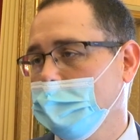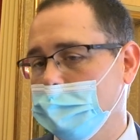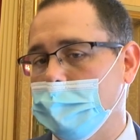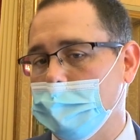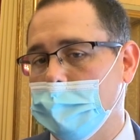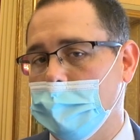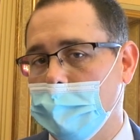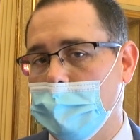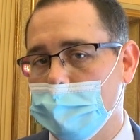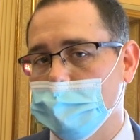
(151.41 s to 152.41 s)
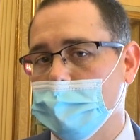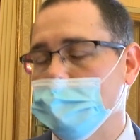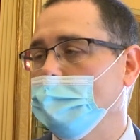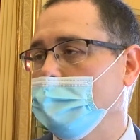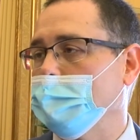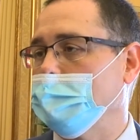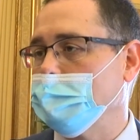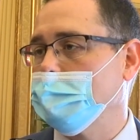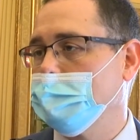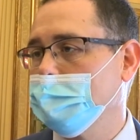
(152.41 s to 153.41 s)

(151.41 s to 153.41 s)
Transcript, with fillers: dar para cosas concretas.